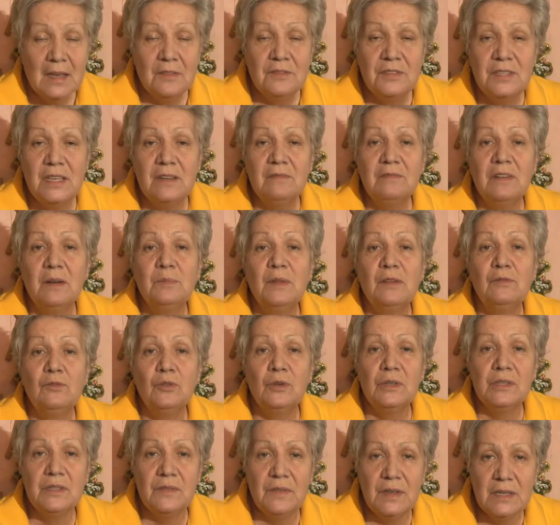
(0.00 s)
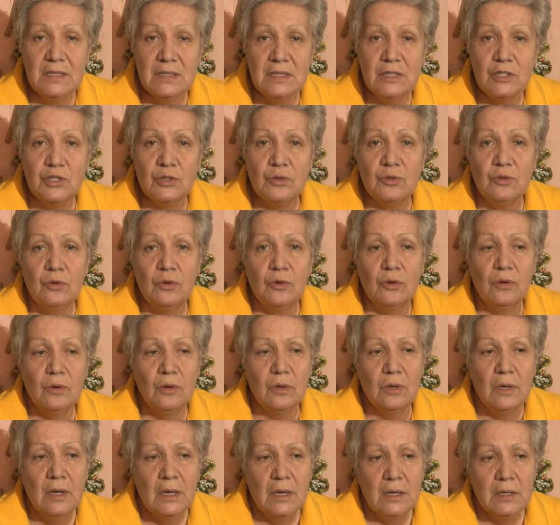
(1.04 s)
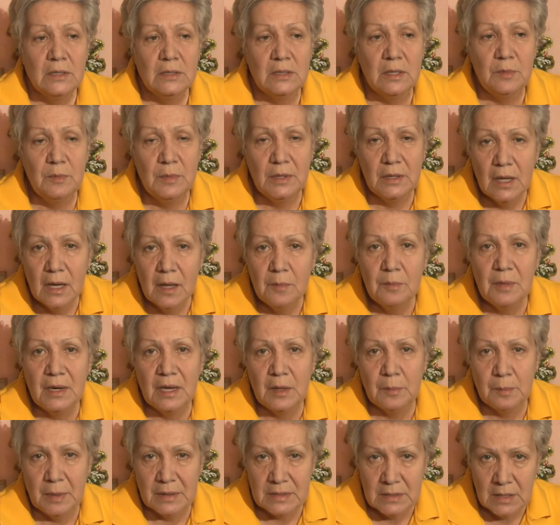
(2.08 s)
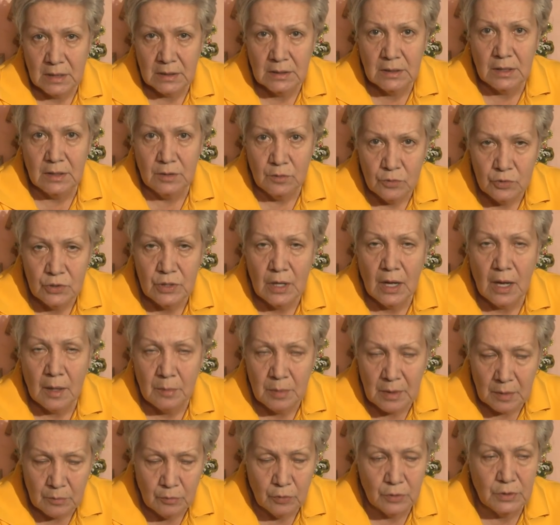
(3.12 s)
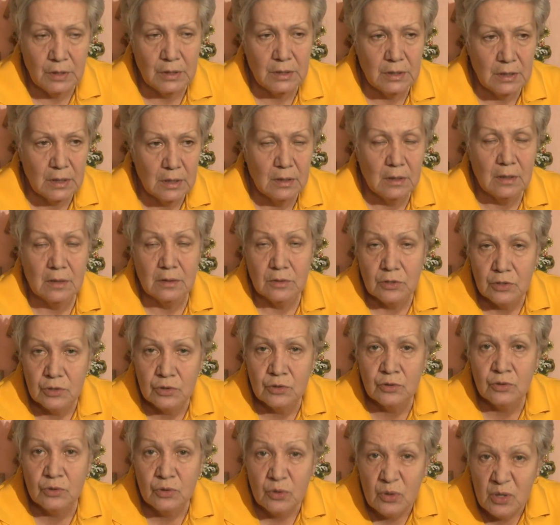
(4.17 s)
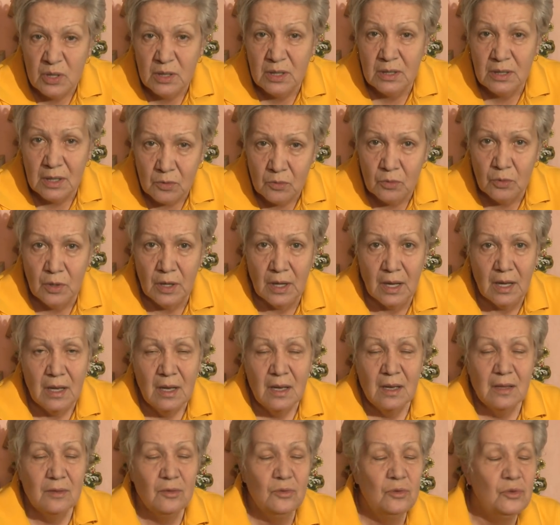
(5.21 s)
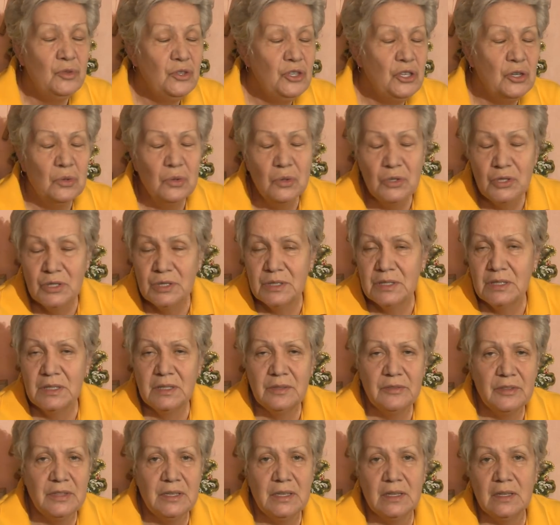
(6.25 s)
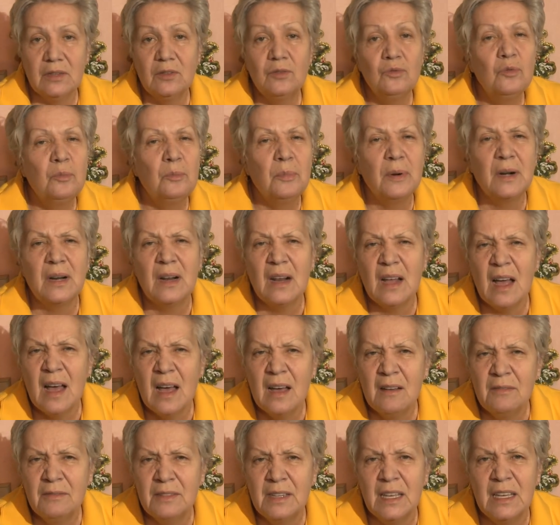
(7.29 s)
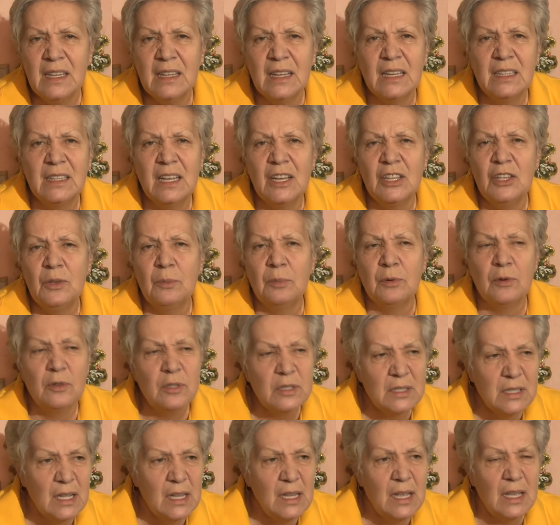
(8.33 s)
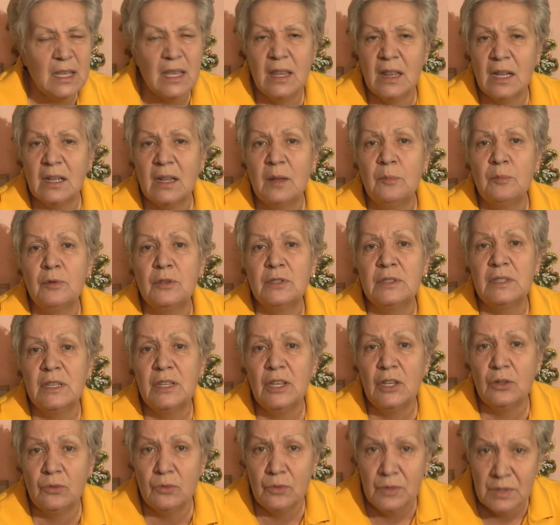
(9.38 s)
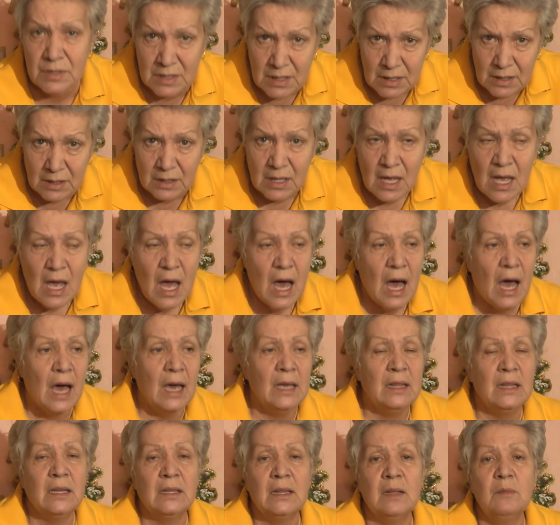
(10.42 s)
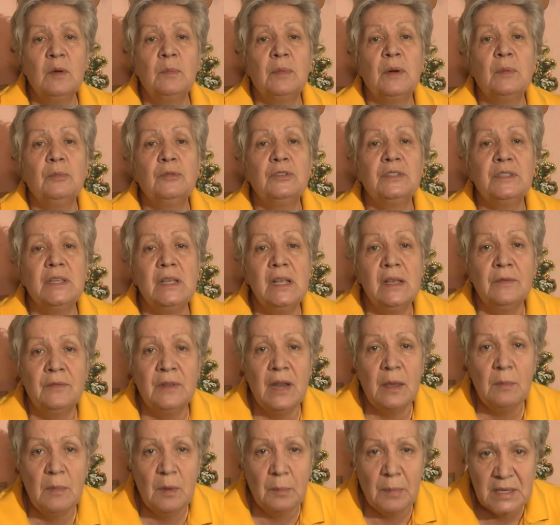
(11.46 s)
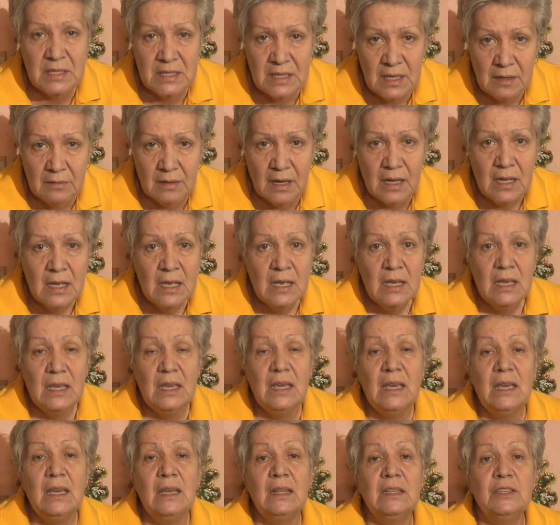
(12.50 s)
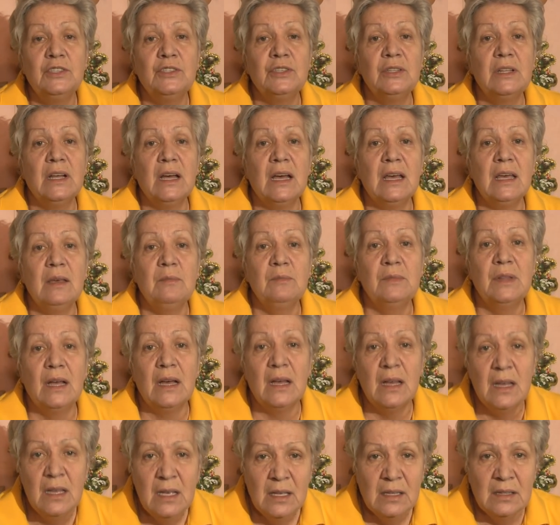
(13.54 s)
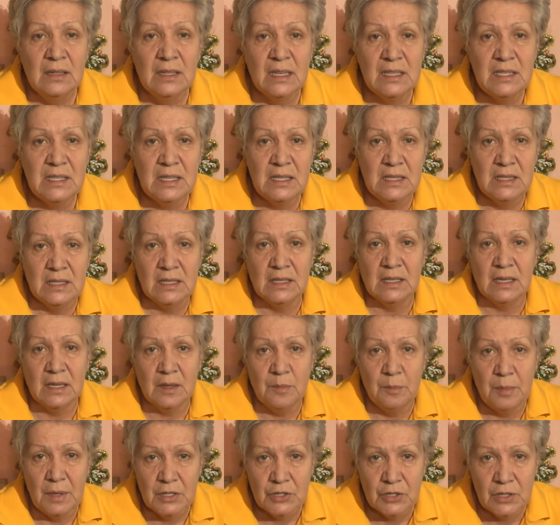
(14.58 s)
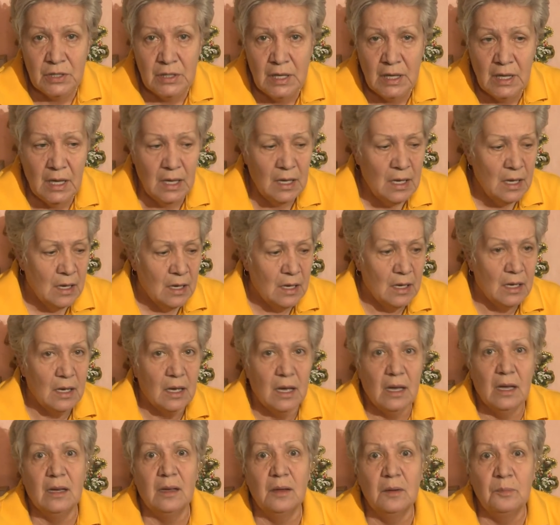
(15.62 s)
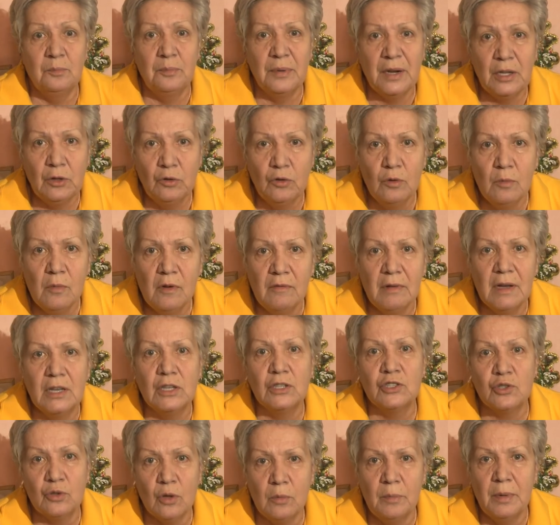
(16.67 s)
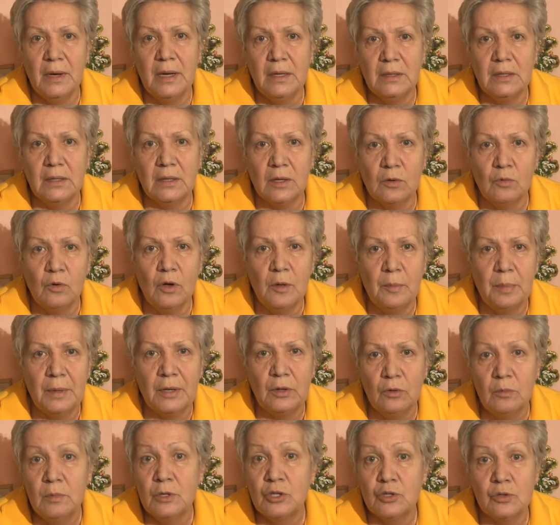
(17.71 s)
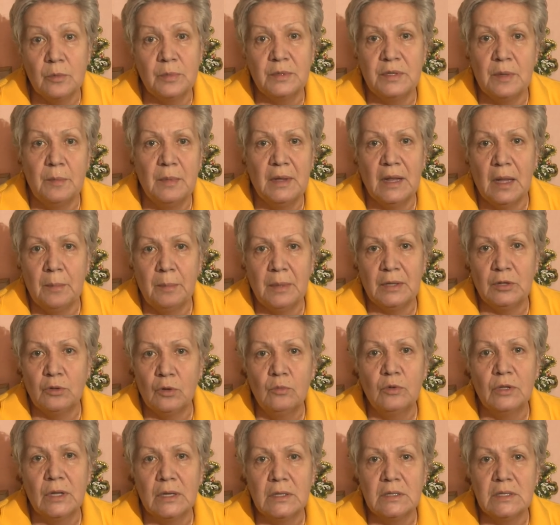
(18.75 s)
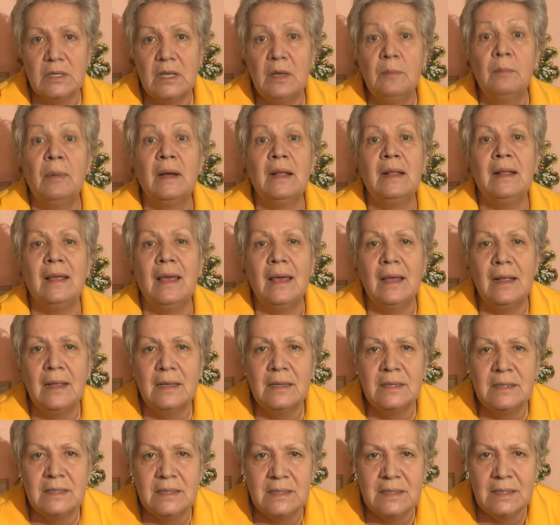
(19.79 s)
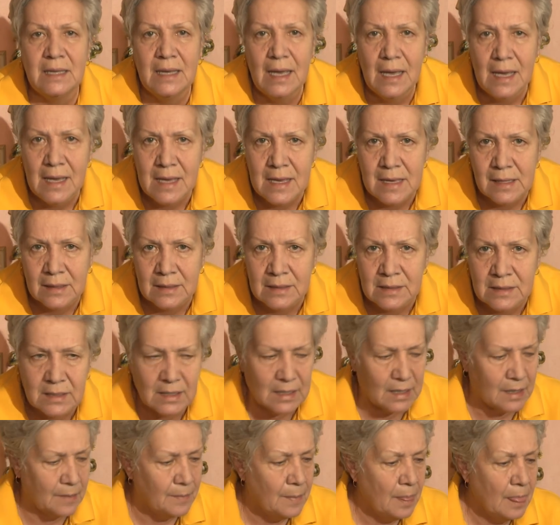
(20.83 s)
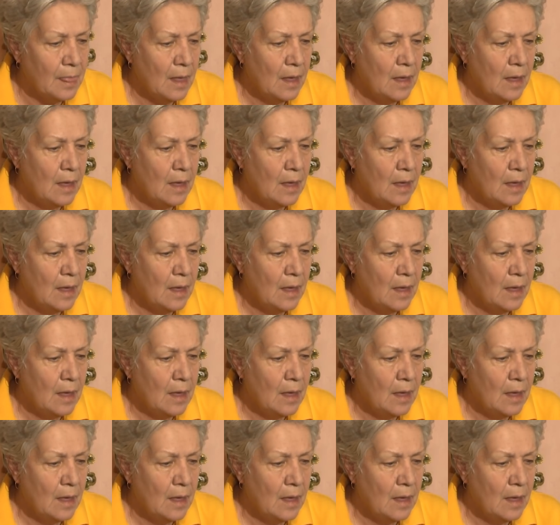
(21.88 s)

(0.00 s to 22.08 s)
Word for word: Всем вам давно известно, что семена перед посадкой нужно обработать что это такое? Ну, не хочется этого делать. Ну, правда, иногда не просто лень, а иногда просто нету сил. А иногда мы пропустили время посева и начинаем, да, носиться как бешеные, э, придумывая, чтобы это такое придумать, чтобы семена потом у нас не болели сеянцы.